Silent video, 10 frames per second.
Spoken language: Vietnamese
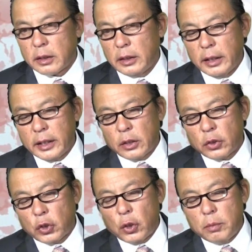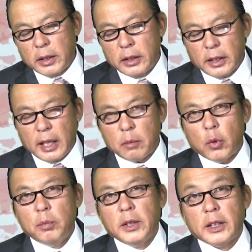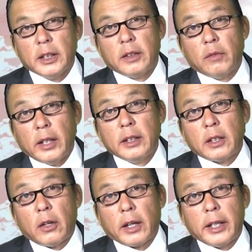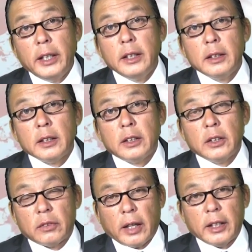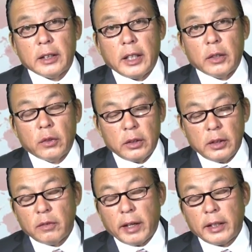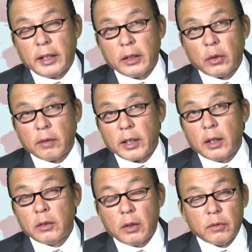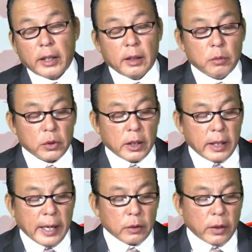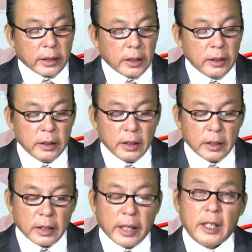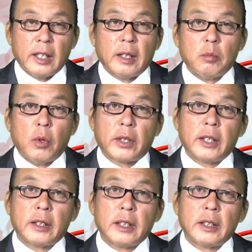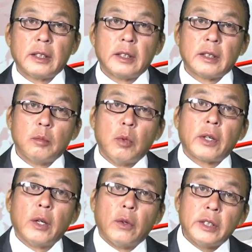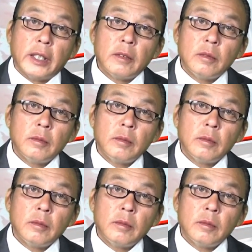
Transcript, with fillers: những cái con số mà đưa ra 40 người vẫn còn là ít chứ chưa phải là nhiều như vậy thì tòa Bạch Ốc không phải là một nơi an toàn nhất đây là một cái, cái, cái một cái ổ dịch